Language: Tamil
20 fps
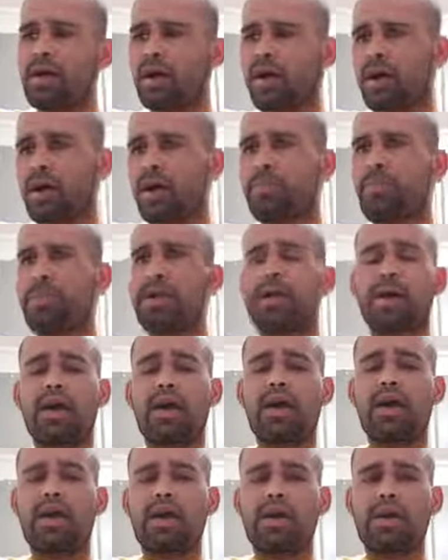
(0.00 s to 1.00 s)
கற்பனை
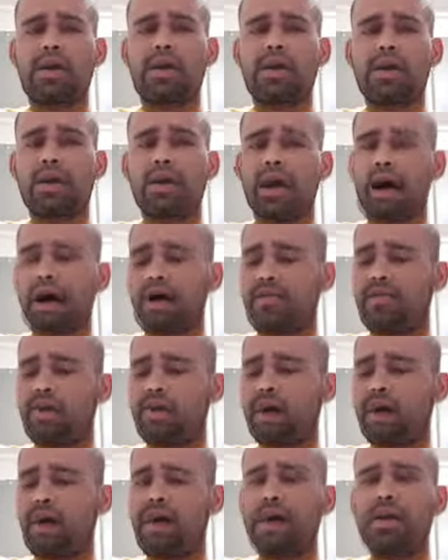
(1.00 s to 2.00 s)
காலங்களில்
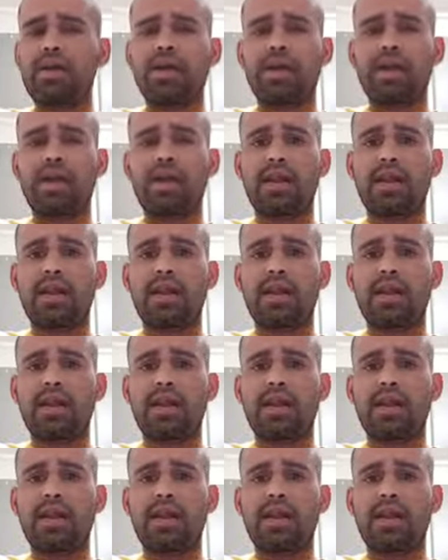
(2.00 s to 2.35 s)
அவள் அடைகின்ற